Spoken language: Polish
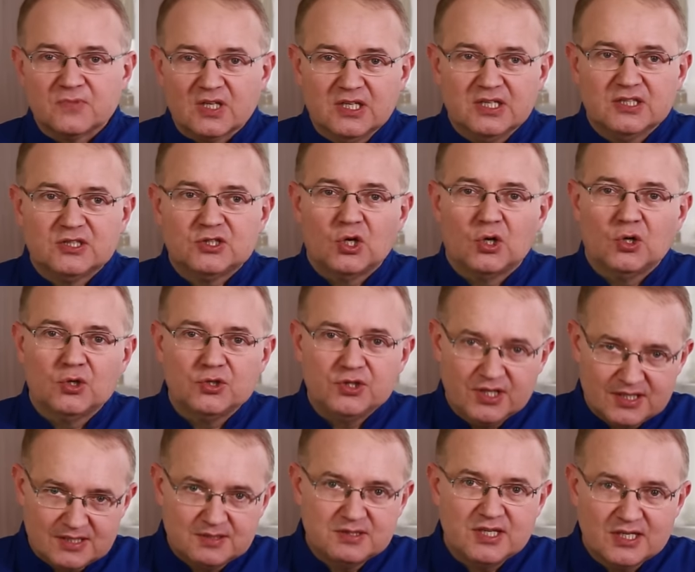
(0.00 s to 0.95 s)
E, to
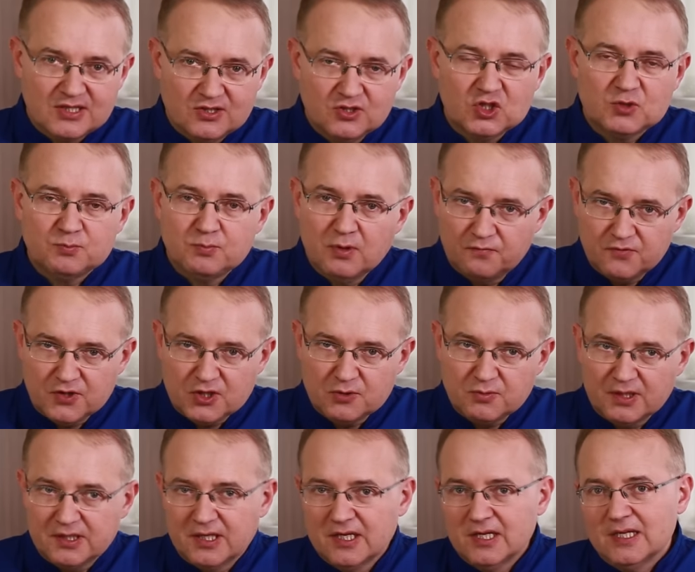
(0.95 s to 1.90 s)
jest jedno z
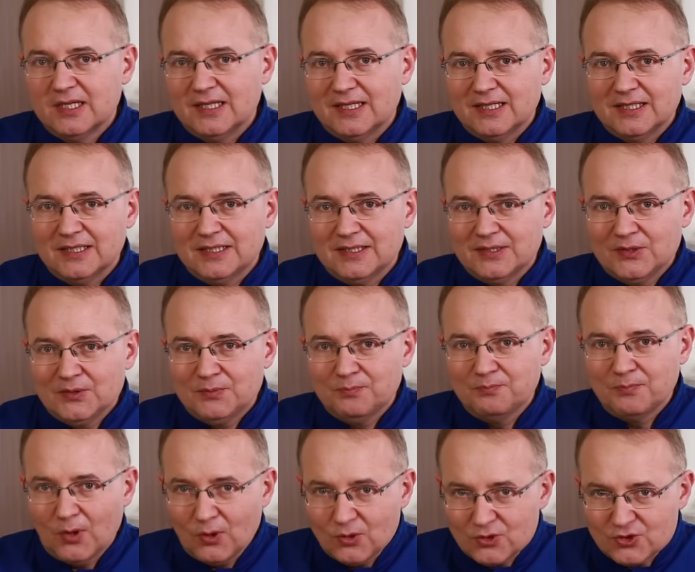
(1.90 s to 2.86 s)
powikłań. E,
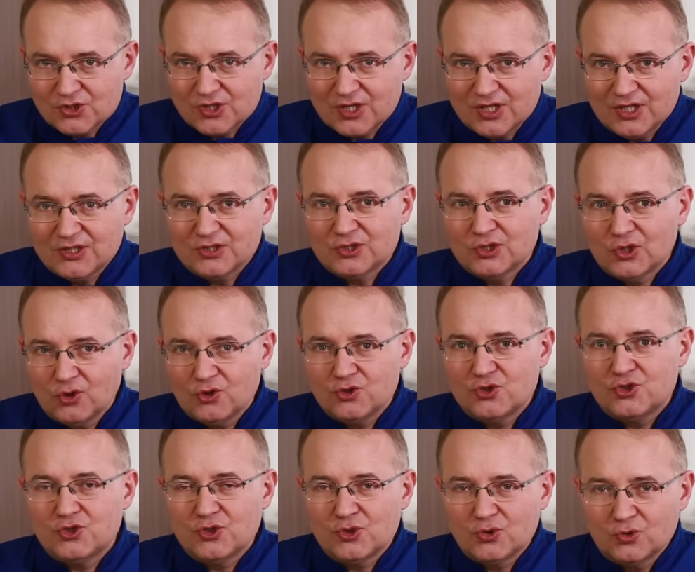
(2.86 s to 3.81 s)
może
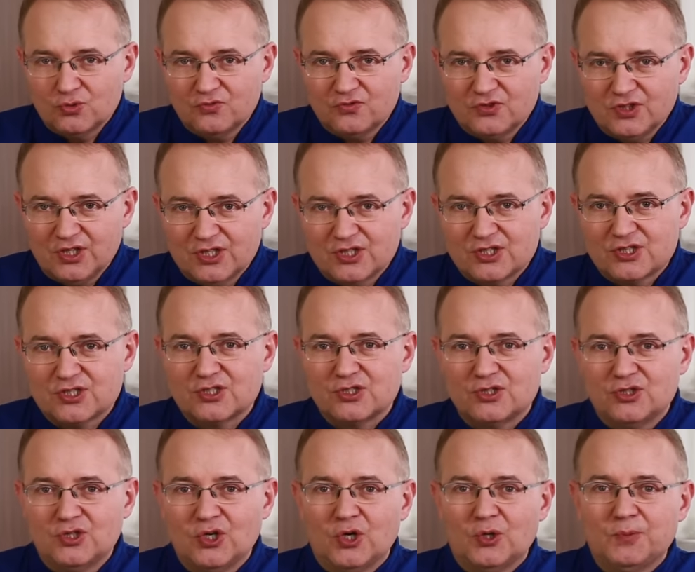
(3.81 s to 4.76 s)
dojść
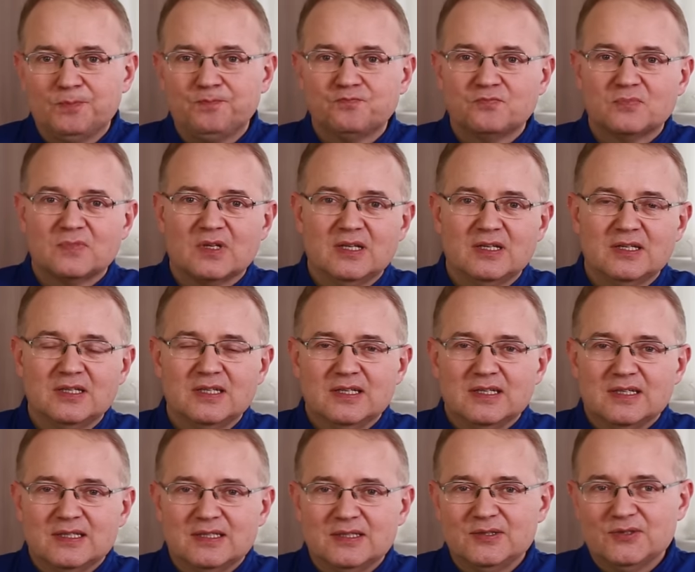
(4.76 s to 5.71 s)
również do mm,
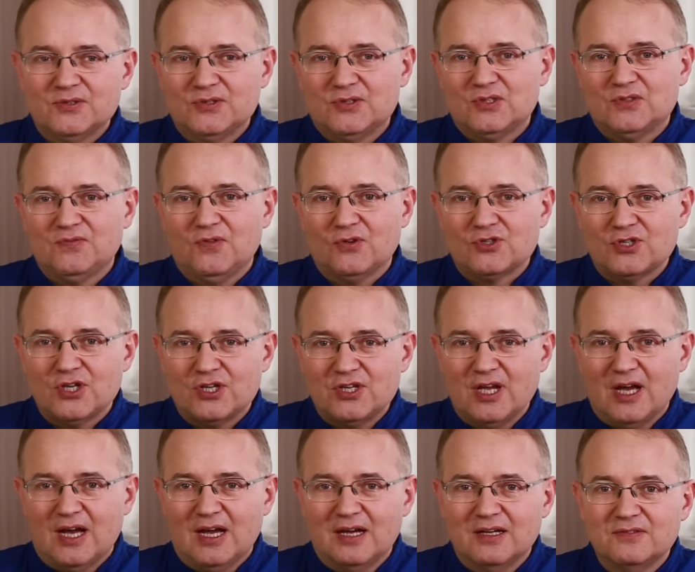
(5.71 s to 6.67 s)
e,
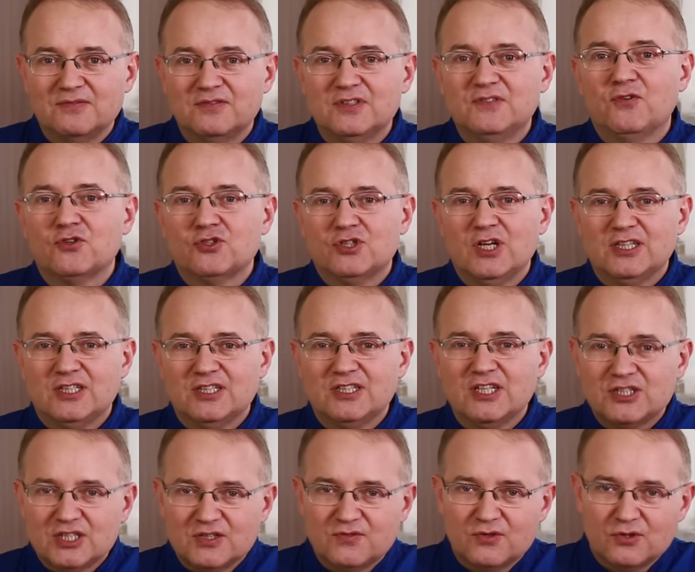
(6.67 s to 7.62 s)
stworzenia, wytworzenia tych
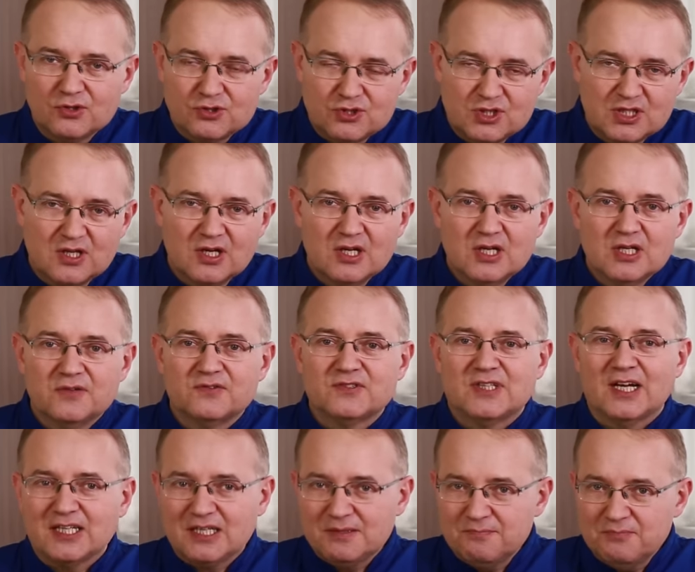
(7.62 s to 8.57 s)
naczyń krwionośnych w
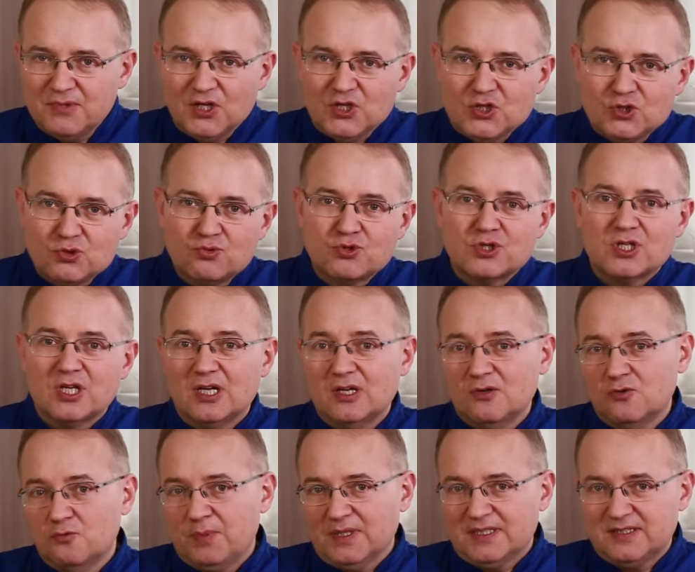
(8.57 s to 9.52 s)
takim miejscu,
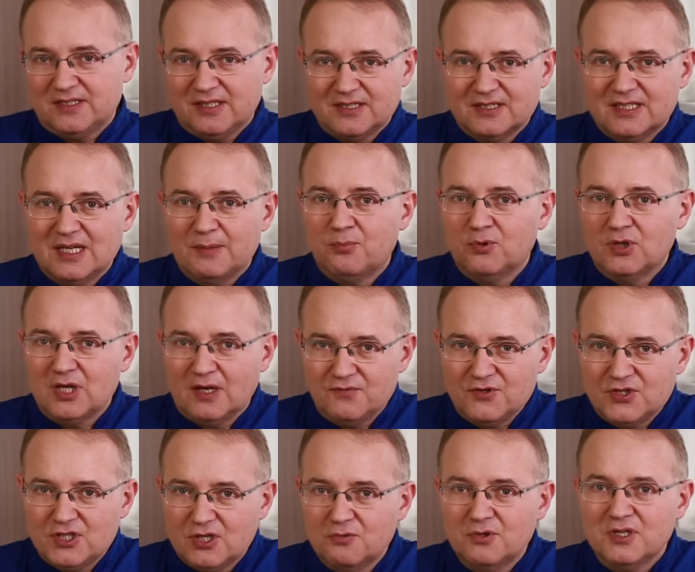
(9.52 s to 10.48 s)
że u pacjenta
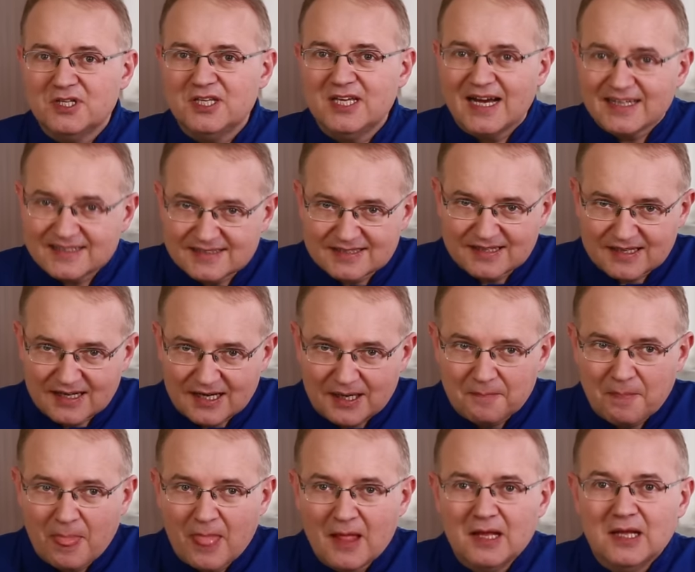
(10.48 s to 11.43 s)
pojawi się jaskra.